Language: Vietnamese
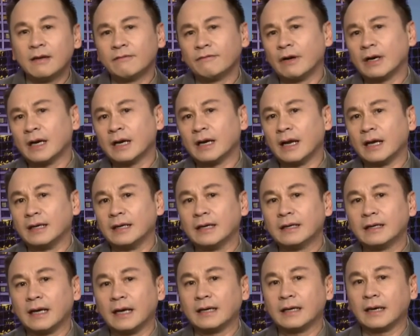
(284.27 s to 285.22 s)
Vấn đề này
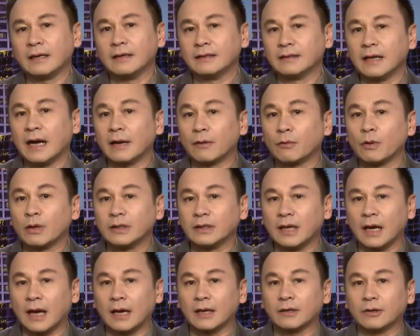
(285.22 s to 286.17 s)
đến nay đã được hai quốc
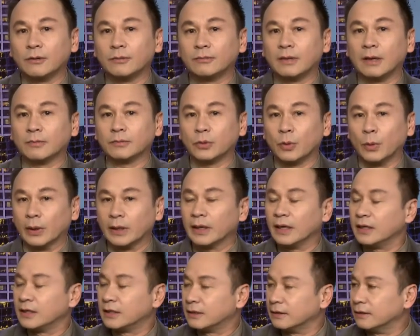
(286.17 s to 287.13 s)
gia cùng đồng thuận
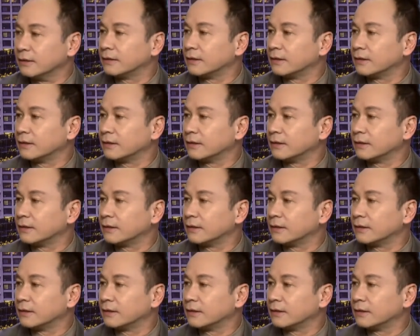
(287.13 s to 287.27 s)
hay chưa